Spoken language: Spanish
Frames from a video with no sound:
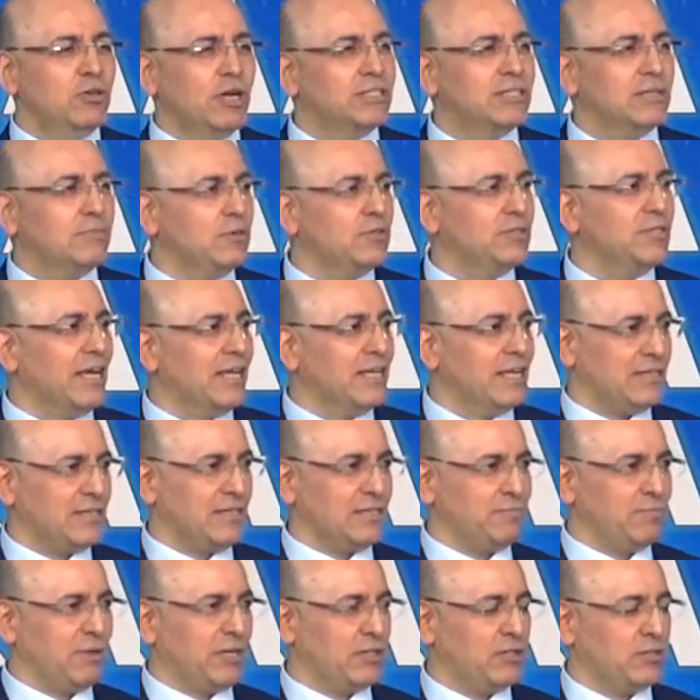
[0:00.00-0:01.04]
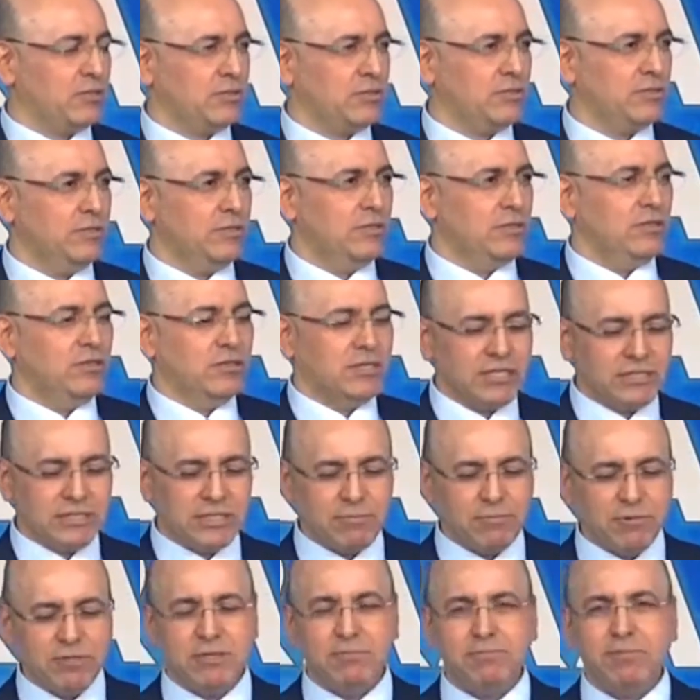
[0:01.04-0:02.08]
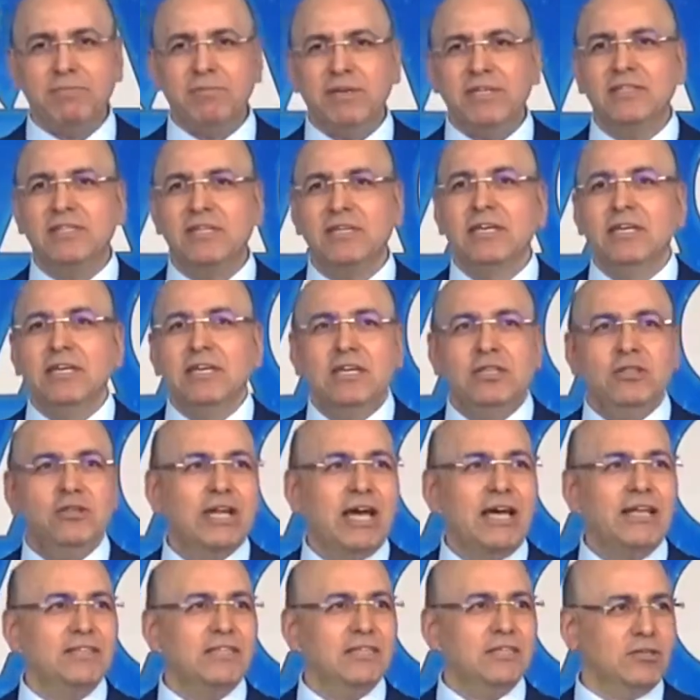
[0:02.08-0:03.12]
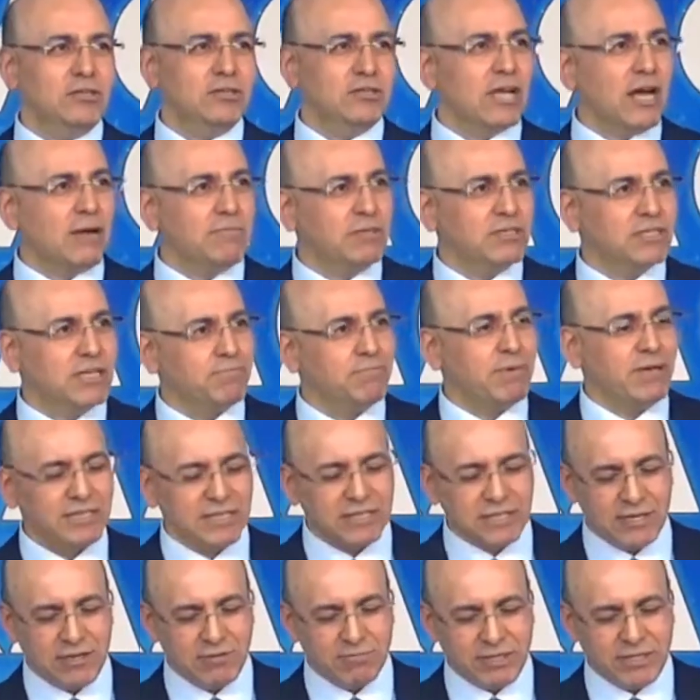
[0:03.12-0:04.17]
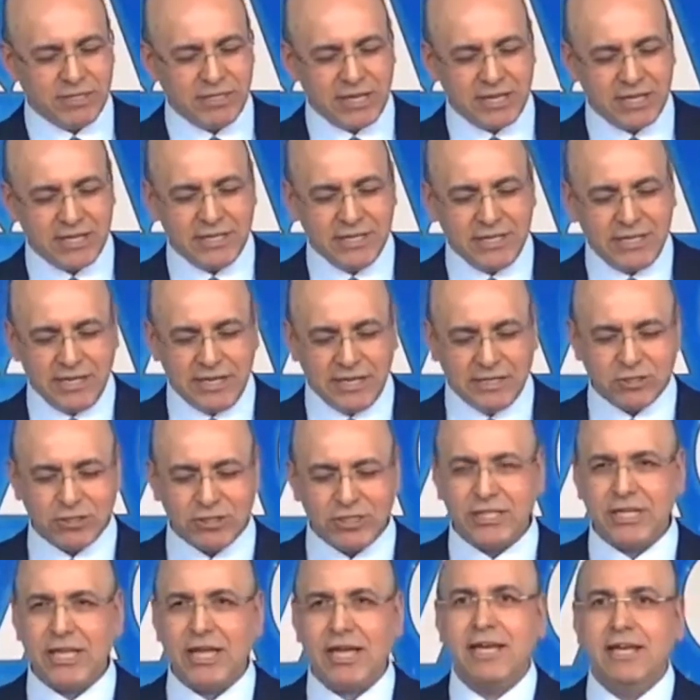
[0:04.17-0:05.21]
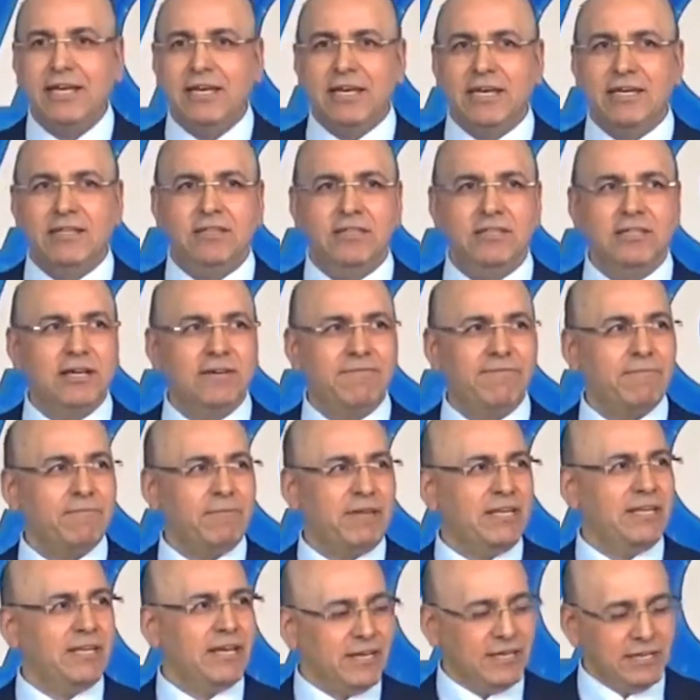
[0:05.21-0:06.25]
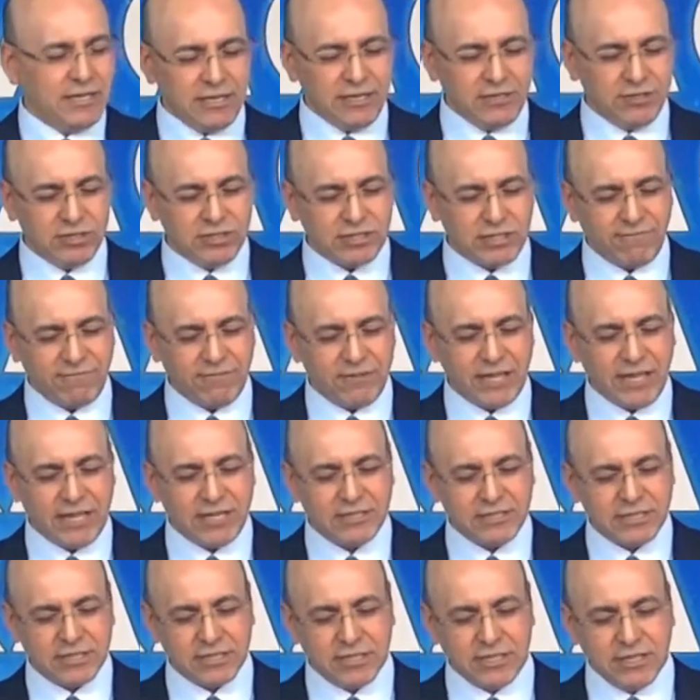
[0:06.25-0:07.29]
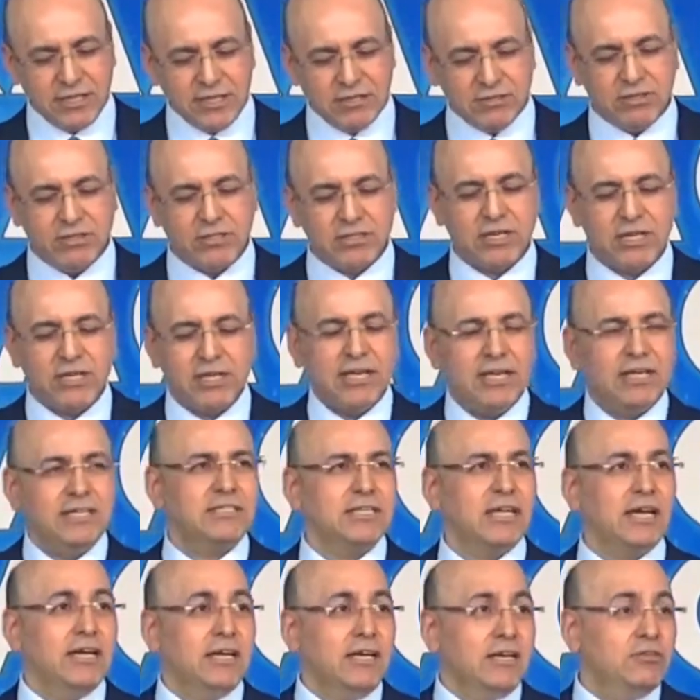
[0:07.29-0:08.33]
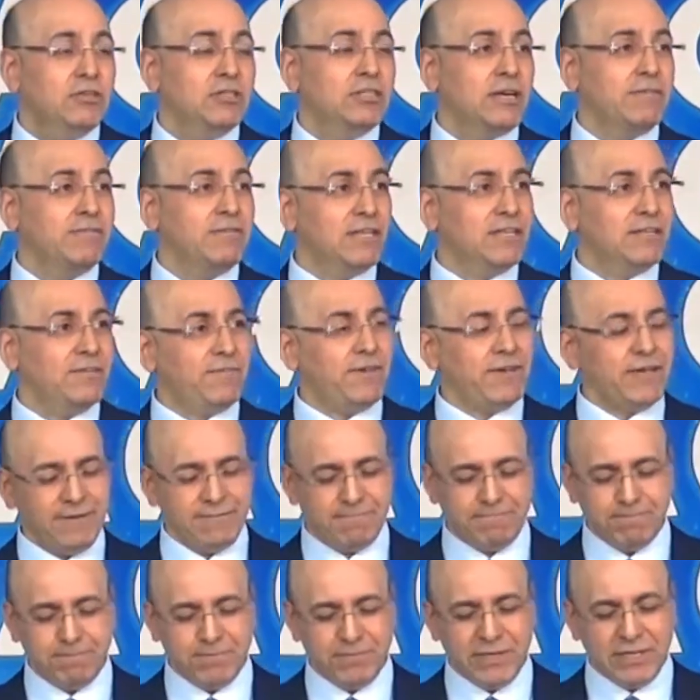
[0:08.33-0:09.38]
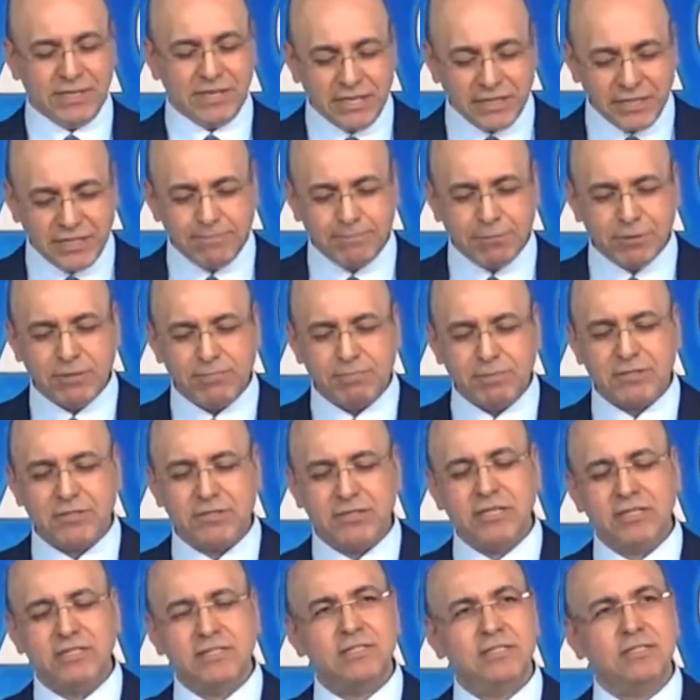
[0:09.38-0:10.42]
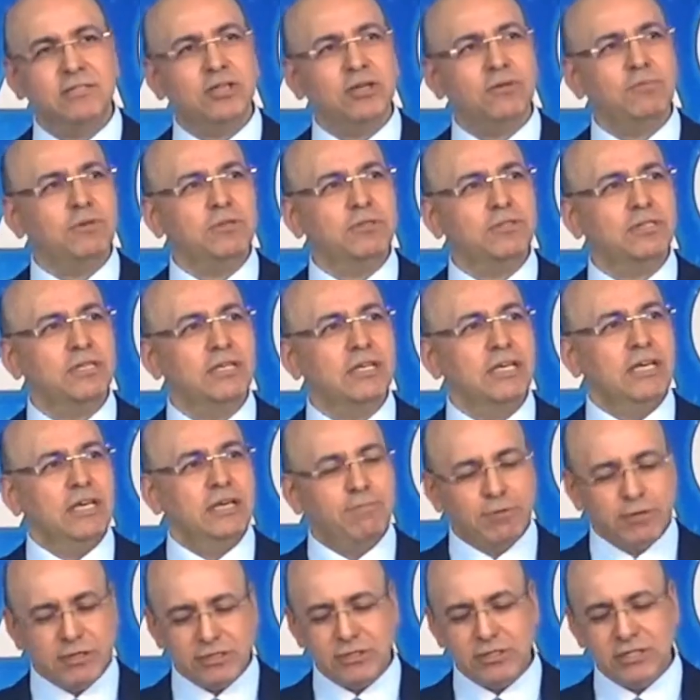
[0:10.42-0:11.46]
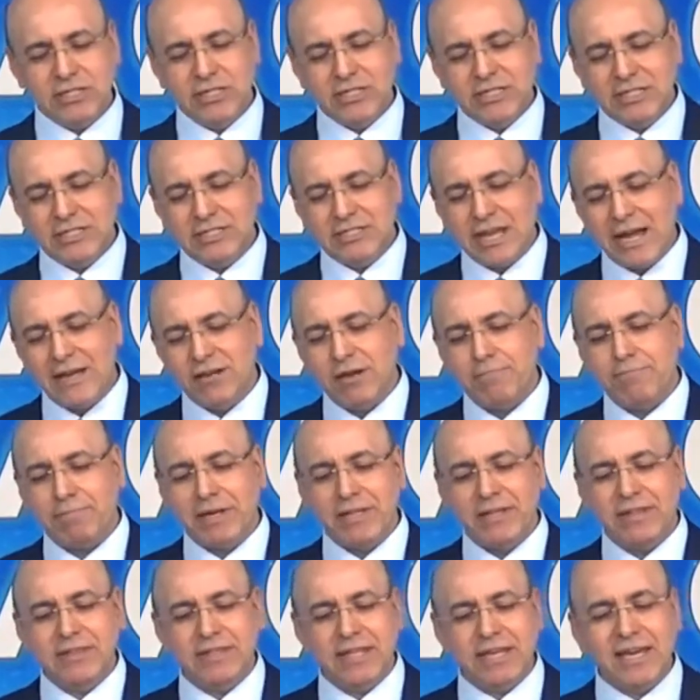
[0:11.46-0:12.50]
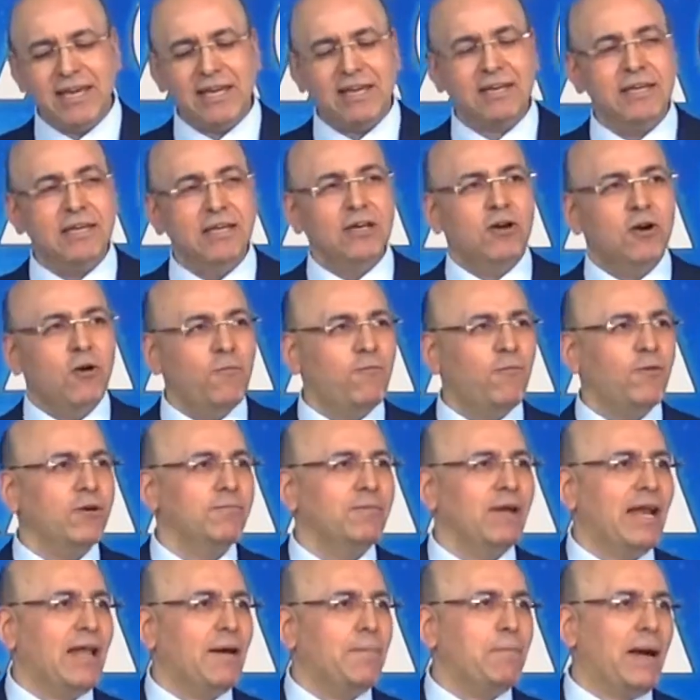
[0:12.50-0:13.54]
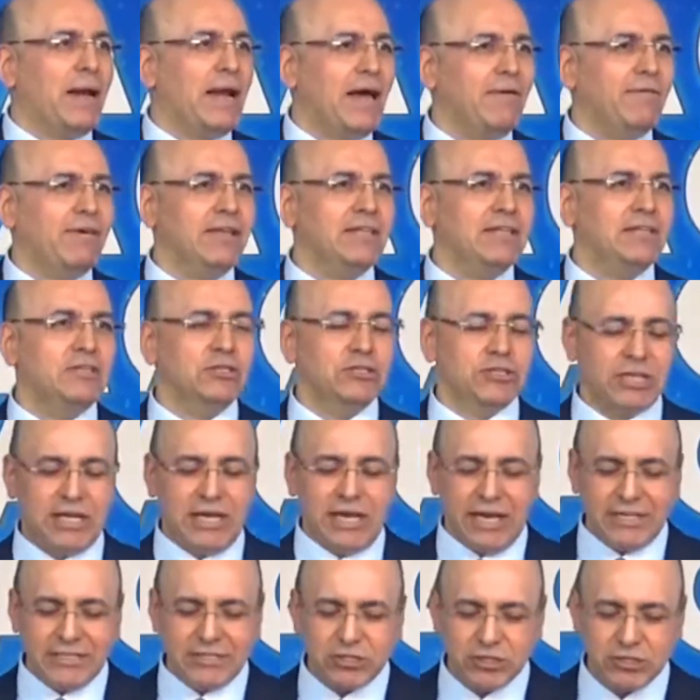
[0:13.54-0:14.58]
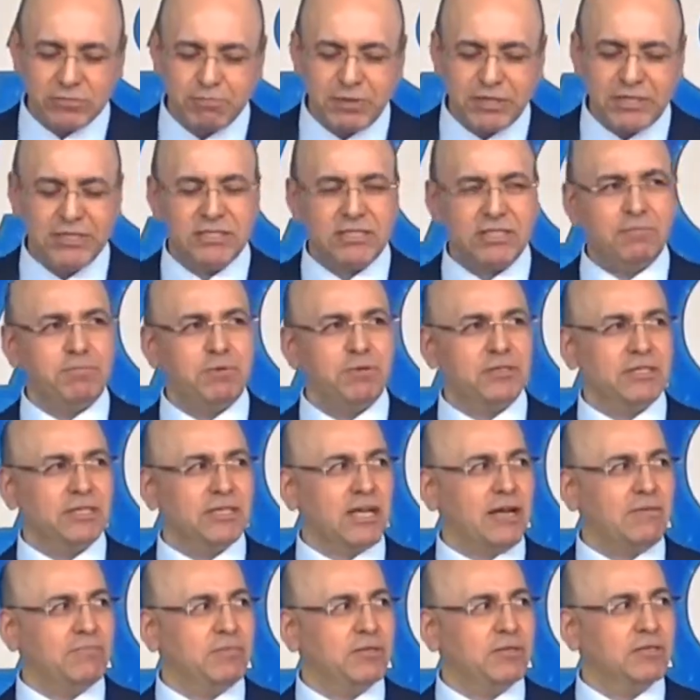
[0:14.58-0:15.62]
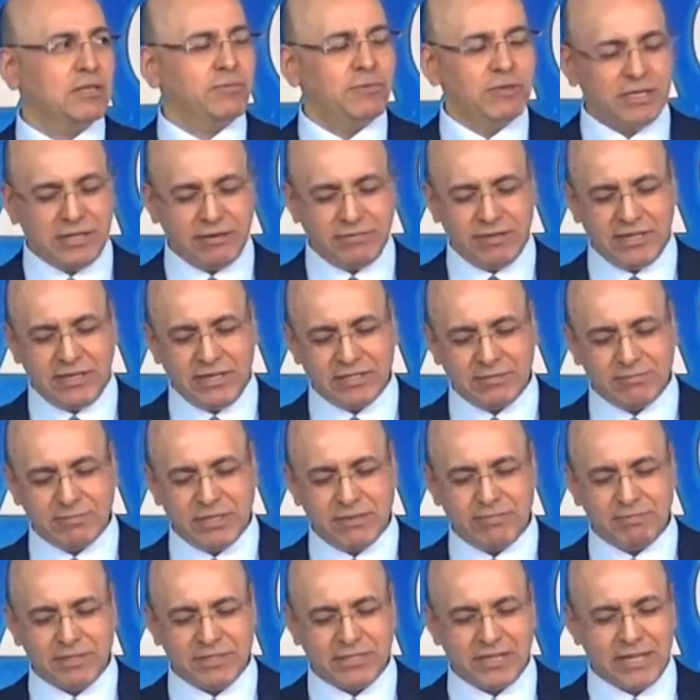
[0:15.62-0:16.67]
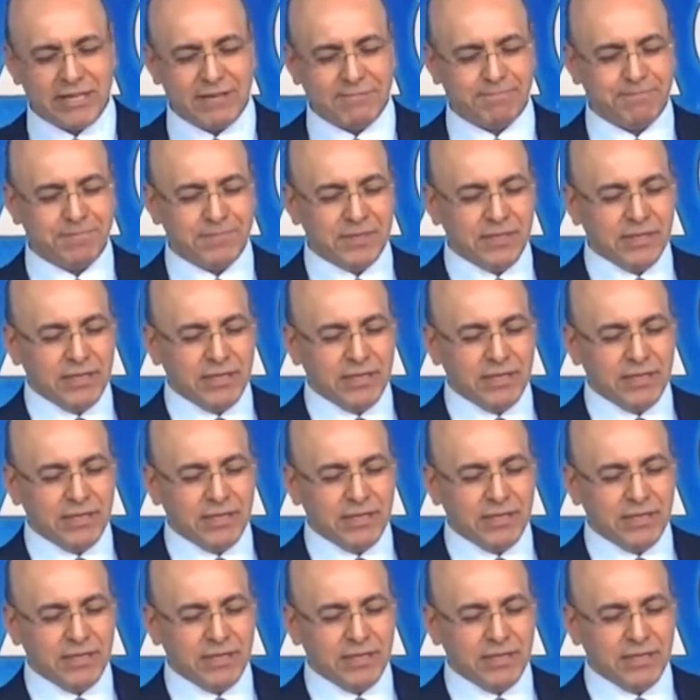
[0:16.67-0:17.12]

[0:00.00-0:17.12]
y no hacemos nada al respecto? Los que estamos simplemente ignorantes de los cambios que pasan en la humanidad, en la sociedad, en la familia, en nuestras finanzas, en nuestra iglesia, en nuestra vida de fe qué tipo de personas somos. Y por eso es necesario aprender, conforme a la palabra de Dios, estos principios de cambio, como le hablé la semana pasada.